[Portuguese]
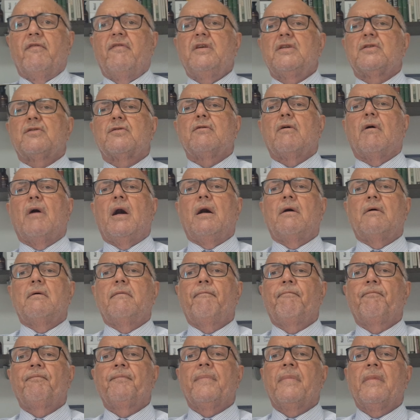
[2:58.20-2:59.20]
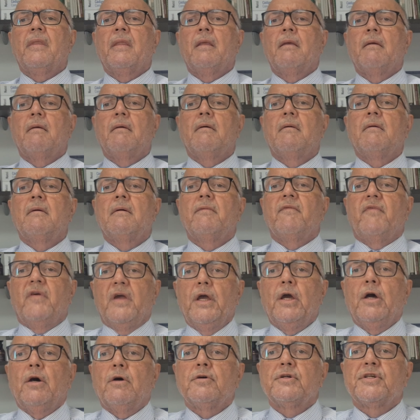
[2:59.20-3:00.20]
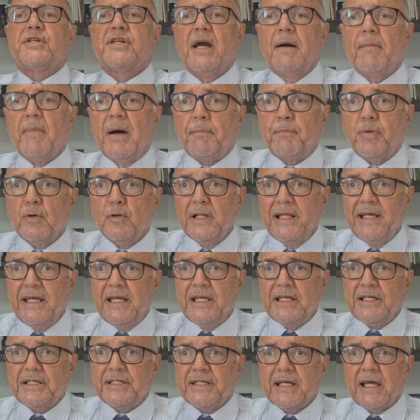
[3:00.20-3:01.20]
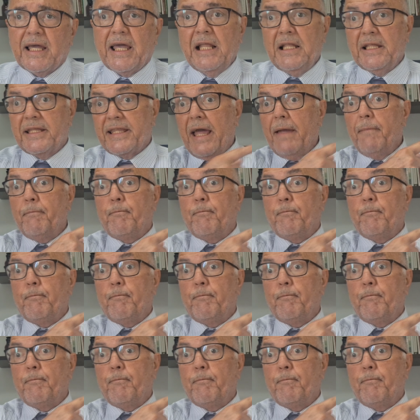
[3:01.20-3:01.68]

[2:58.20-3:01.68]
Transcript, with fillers: visual. Viu? Chama a polícia que ele está